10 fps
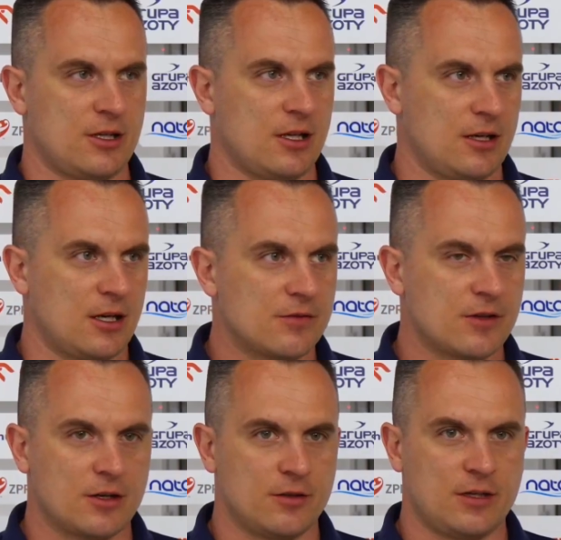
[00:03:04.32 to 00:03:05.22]
dalej grać w
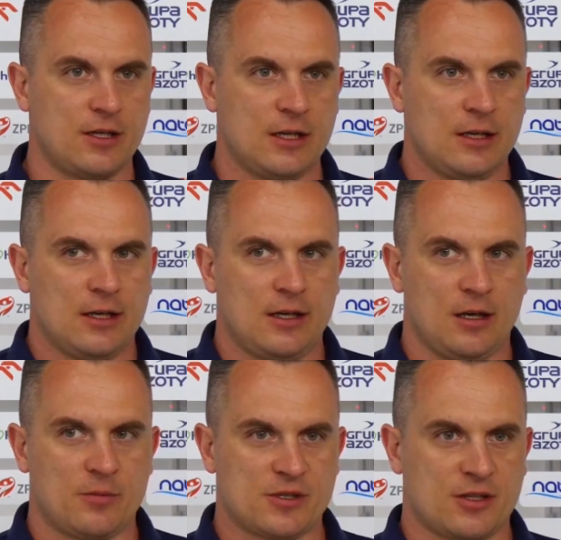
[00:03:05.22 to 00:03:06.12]
Tarnowie i
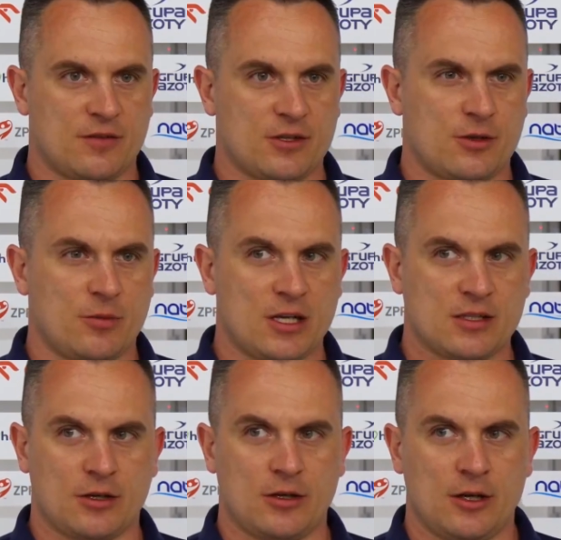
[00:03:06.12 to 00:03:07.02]
reprezentować to
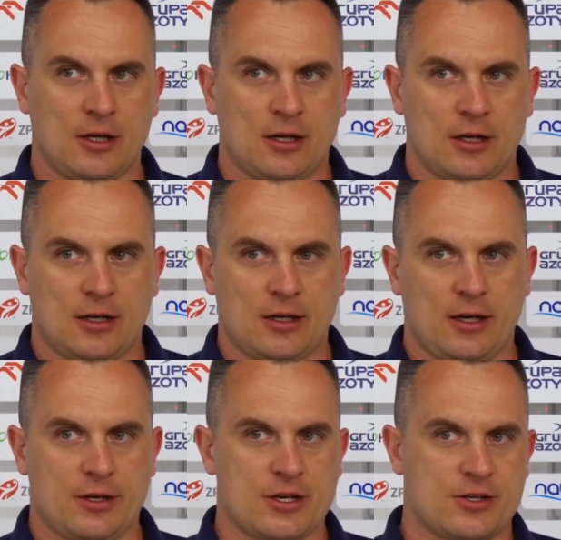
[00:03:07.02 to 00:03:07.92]
miasto.
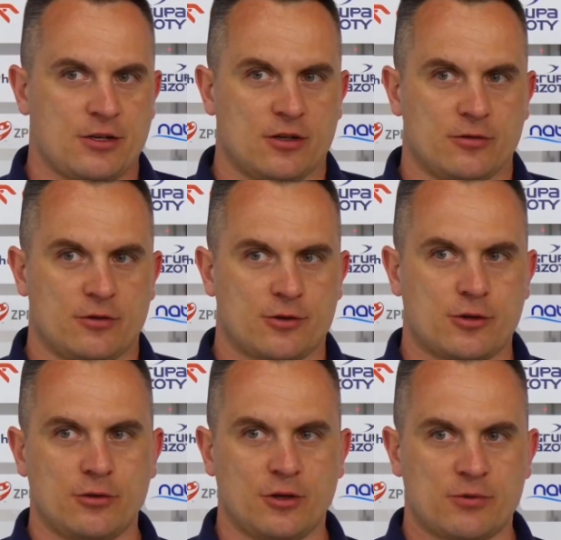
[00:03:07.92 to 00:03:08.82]
E, ich dzieci chodzą do
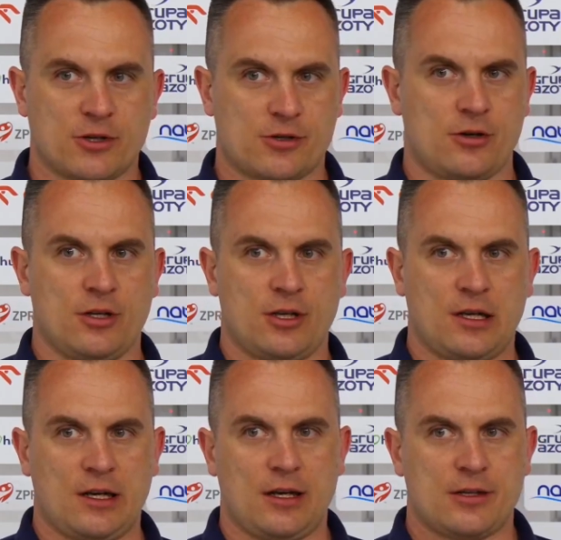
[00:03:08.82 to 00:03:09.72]
szkół, do przedszkoli
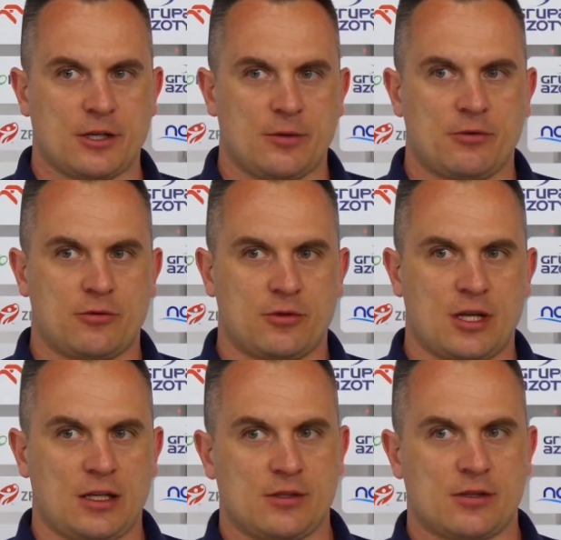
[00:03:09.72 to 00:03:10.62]
i chcieliby tu
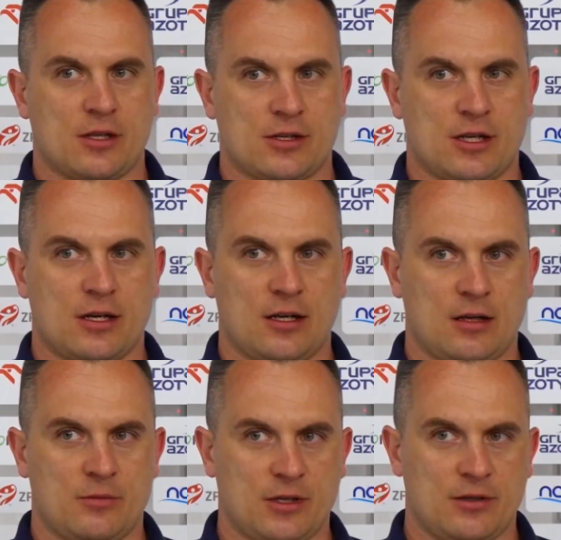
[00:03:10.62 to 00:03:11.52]
dalej zostać, tak?
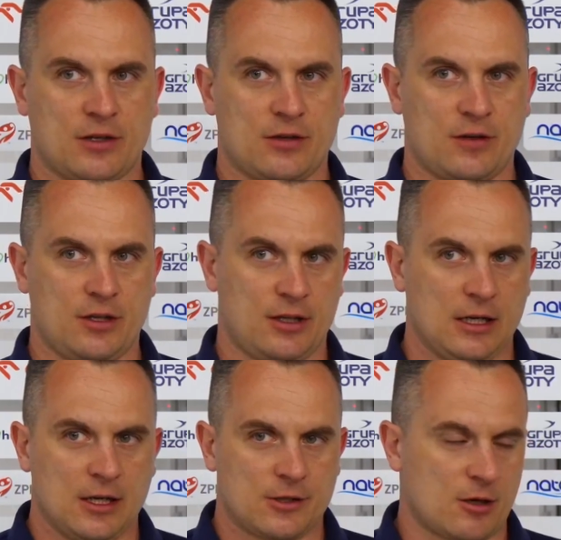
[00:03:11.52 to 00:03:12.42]
Ale my w tej chwili
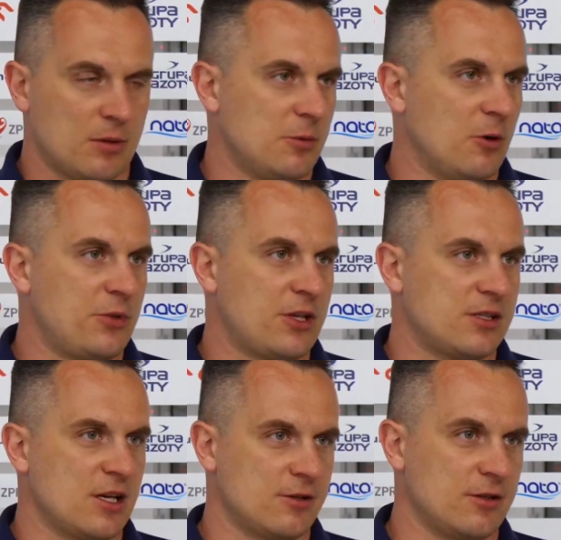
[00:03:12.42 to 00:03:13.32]
trzeba by było pytać
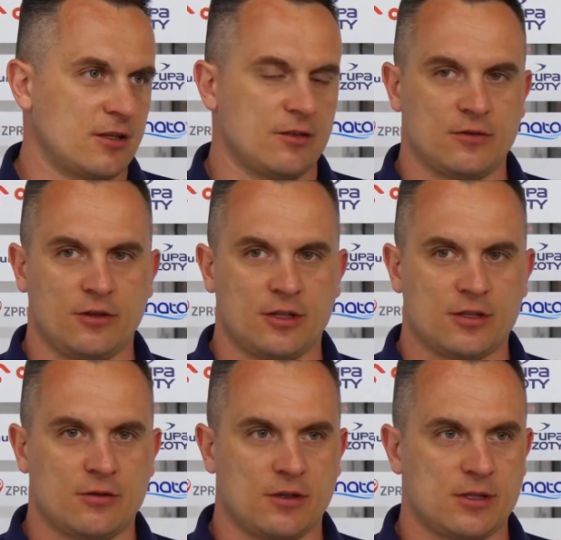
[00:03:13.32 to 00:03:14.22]
zarząd, jak tam wygląda
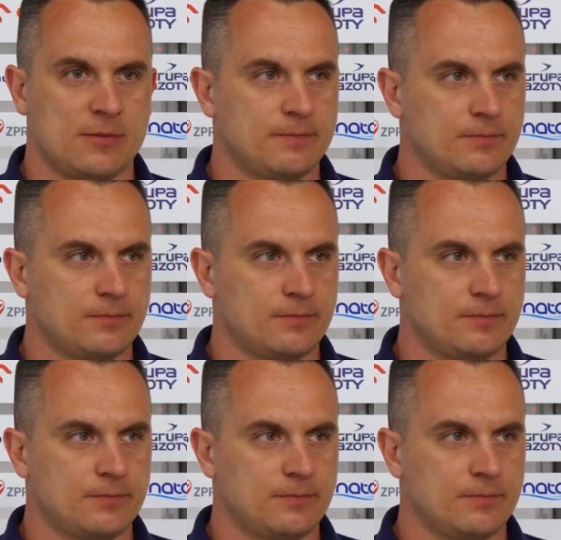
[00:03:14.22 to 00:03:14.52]
sytuacja.